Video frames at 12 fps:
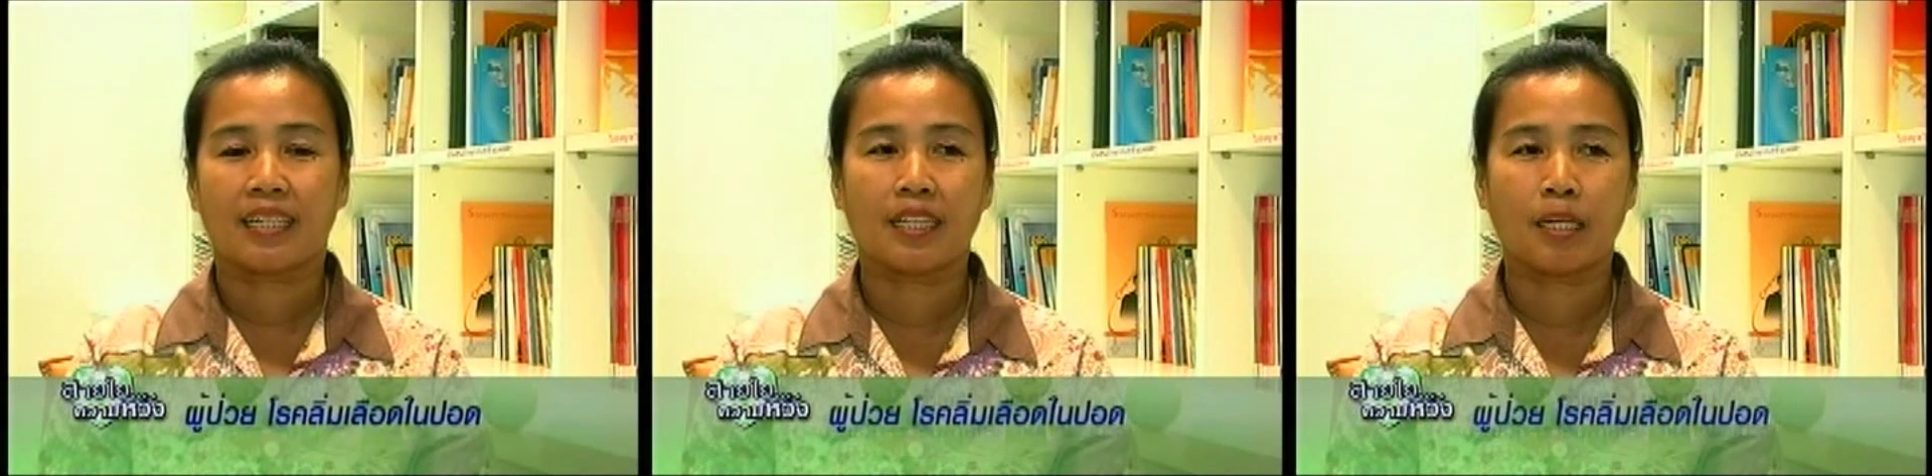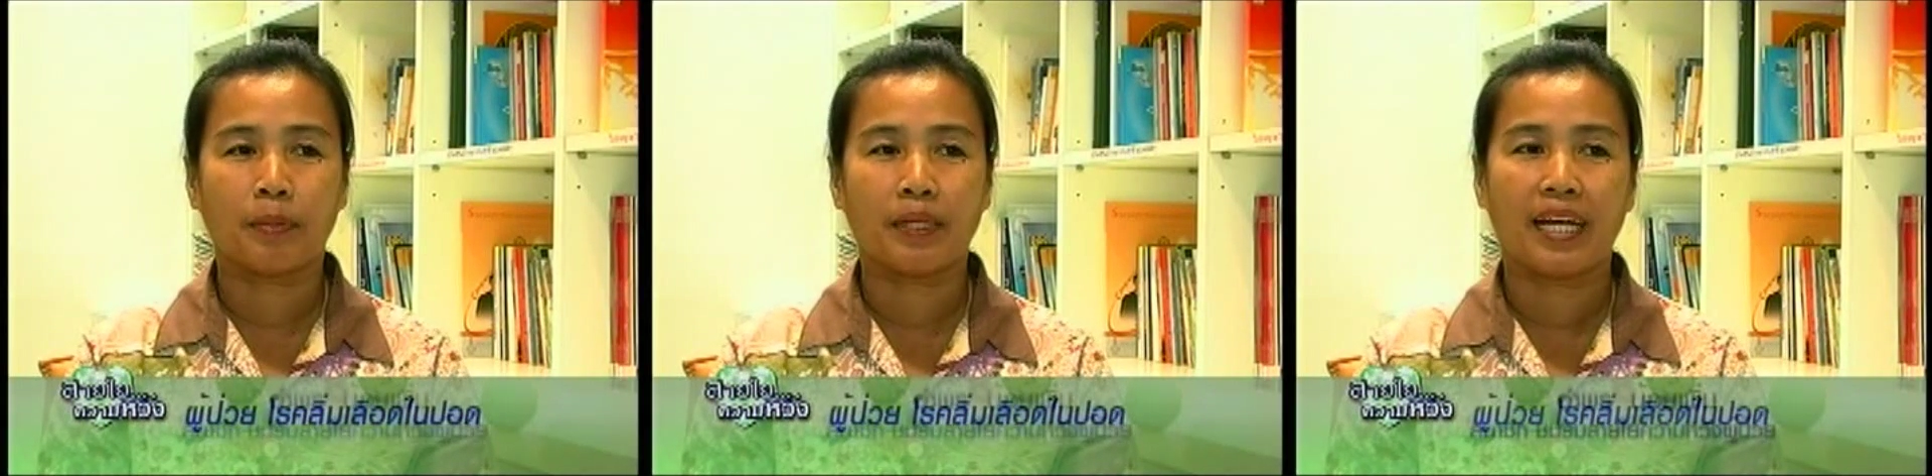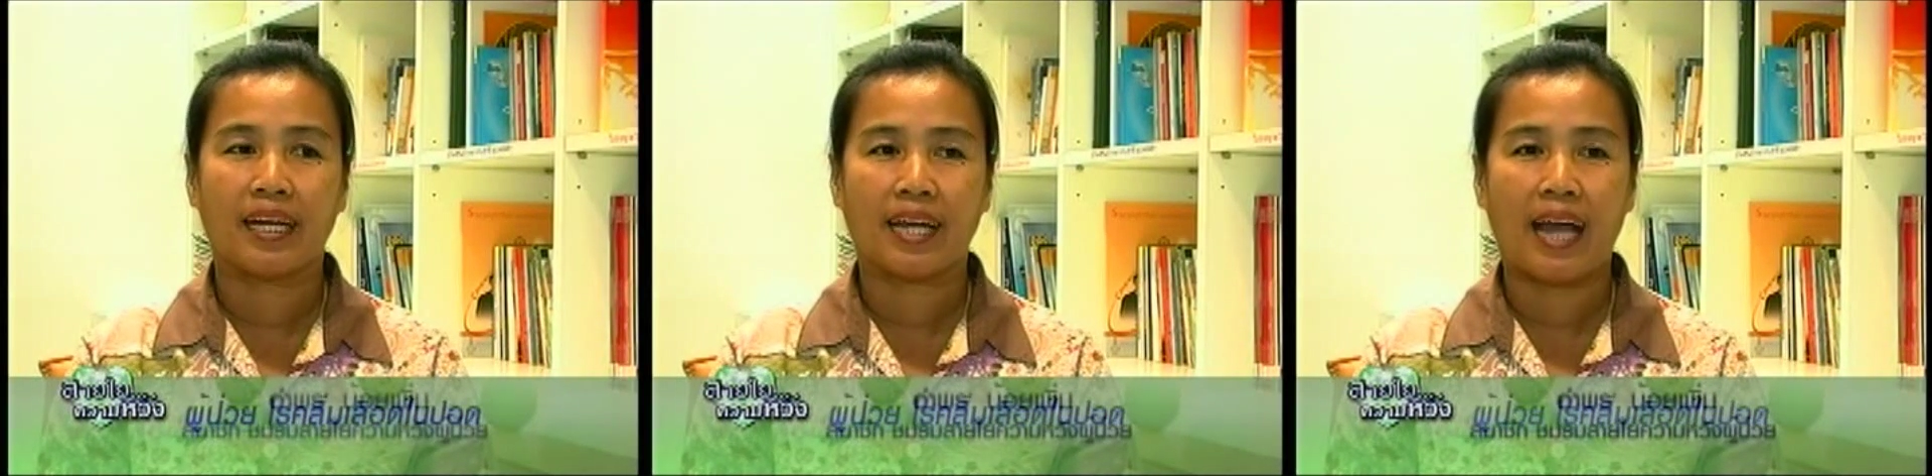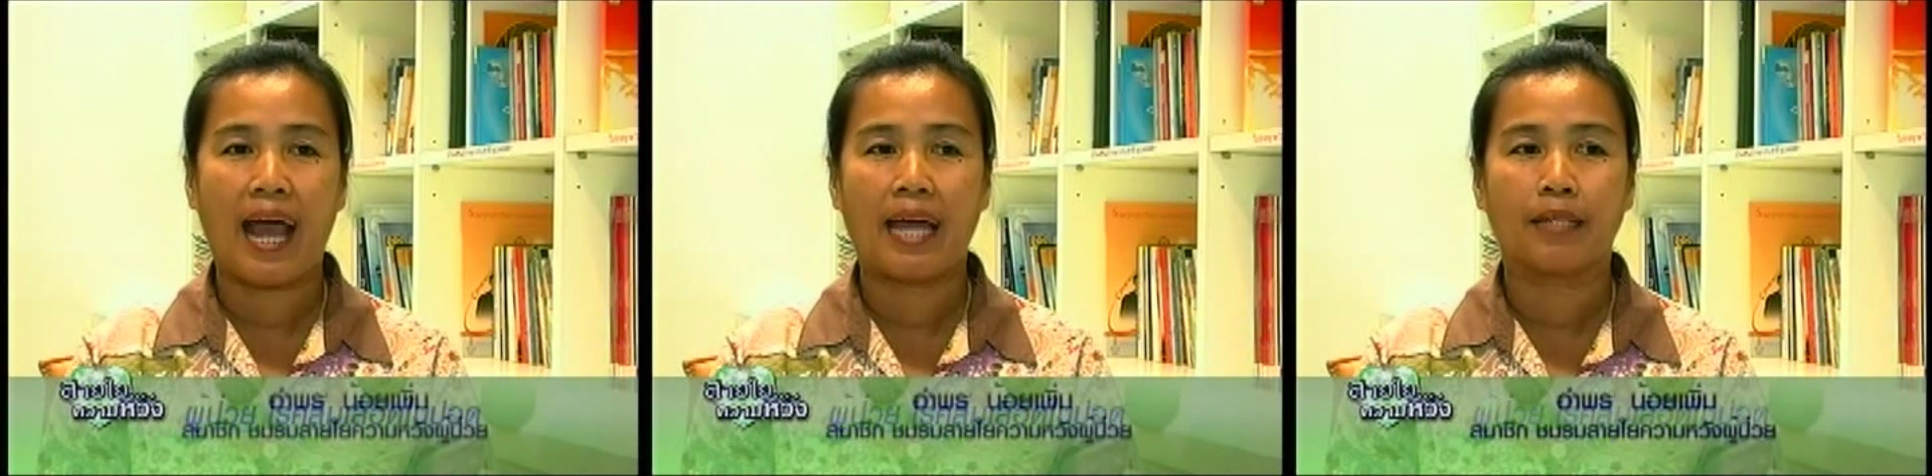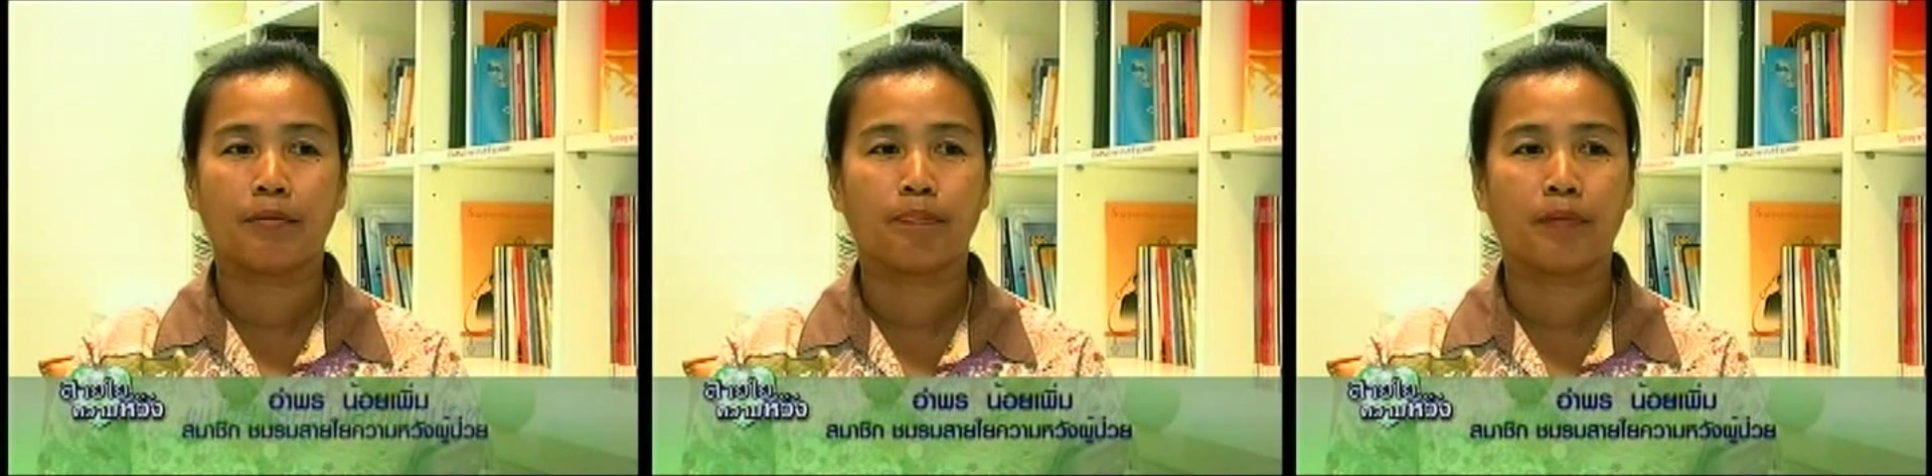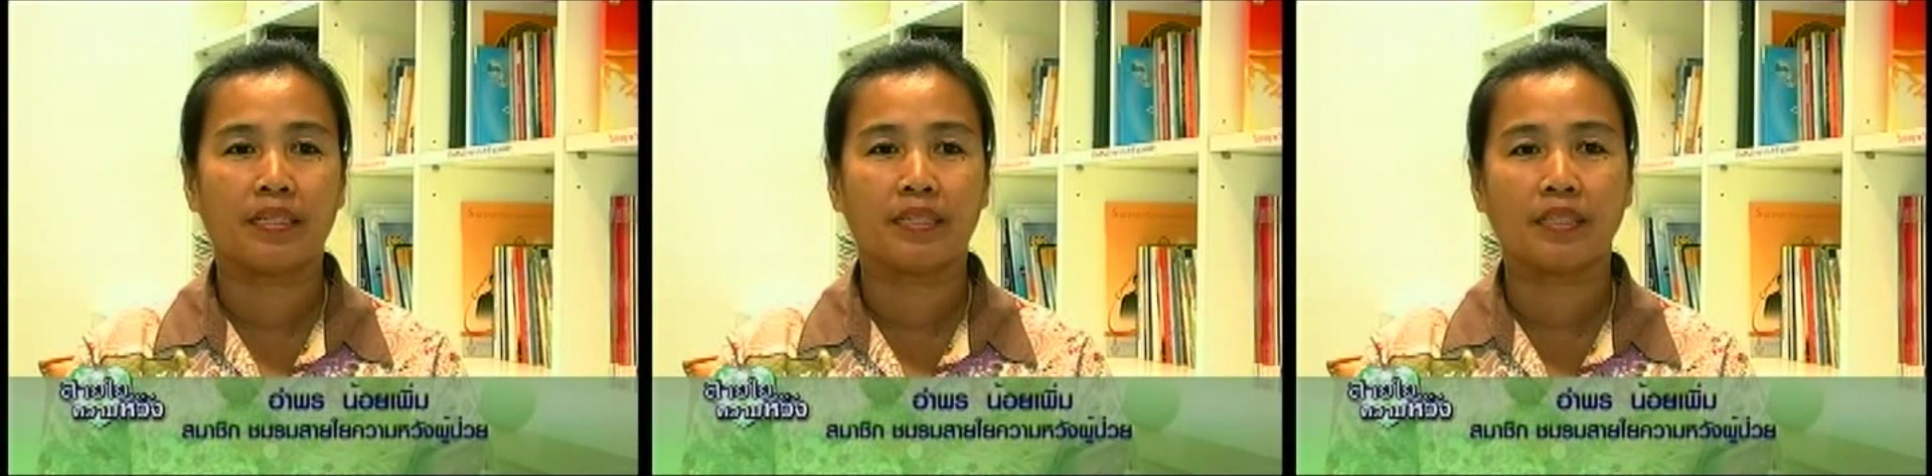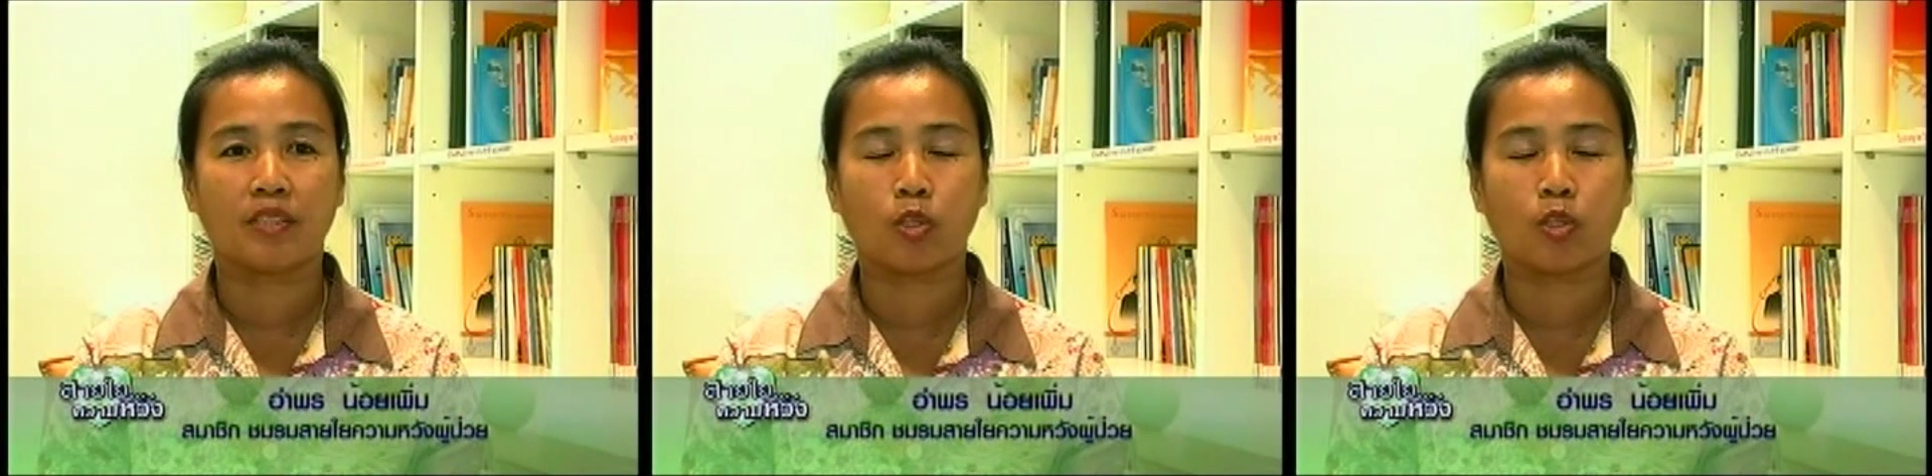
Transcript: ก็ได้มีอาการเป็น